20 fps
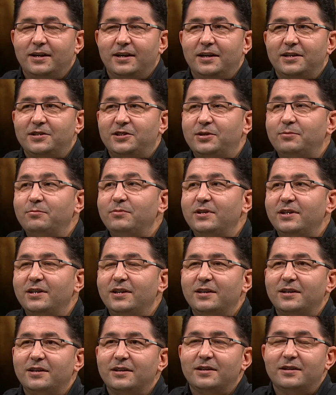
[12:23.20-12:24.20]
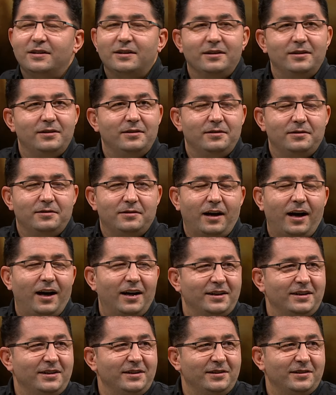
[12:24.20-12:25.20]
E şimdi e,
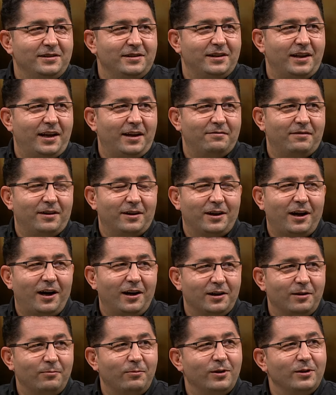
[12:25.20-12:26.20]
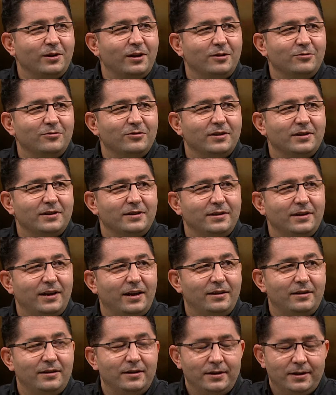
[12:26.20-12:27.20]
tarihi diziler var. Kahramanlar
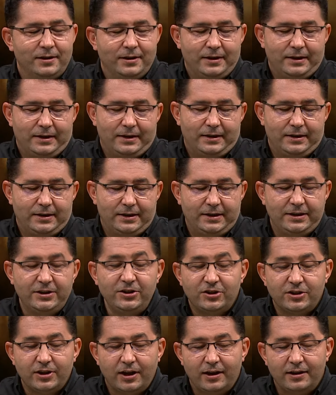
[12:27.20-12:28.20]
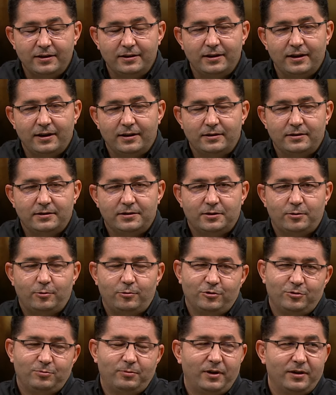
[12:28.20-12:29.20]
üzerinden e, inşa edilen işte
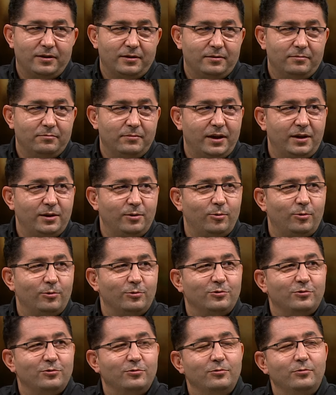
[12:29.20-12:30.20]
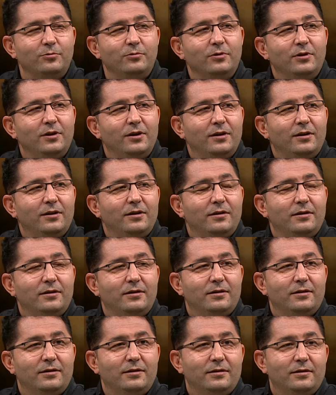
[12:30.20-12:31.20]
Osman Bey olsun,
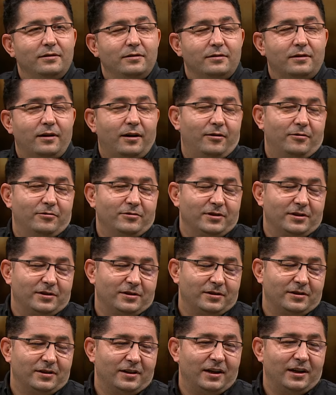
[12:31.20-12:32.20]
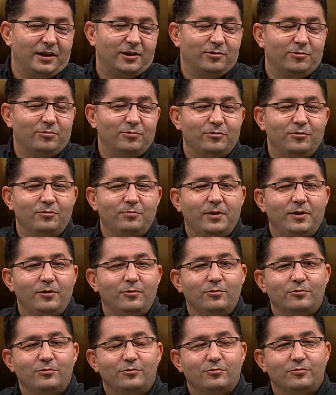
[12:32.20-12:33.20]
daha öncesinde Ertuğrul Bey
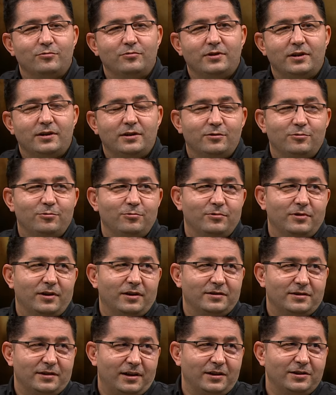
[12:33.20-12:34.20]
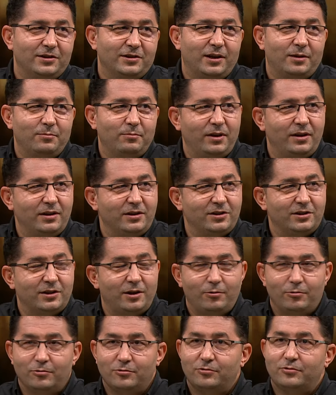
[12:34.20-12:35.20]
olsun ya da Sultan Sencer, Melikşah
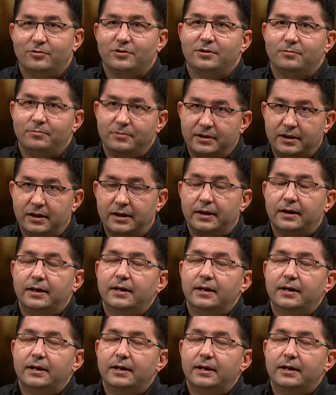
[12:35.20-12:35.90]
olsun, şimdi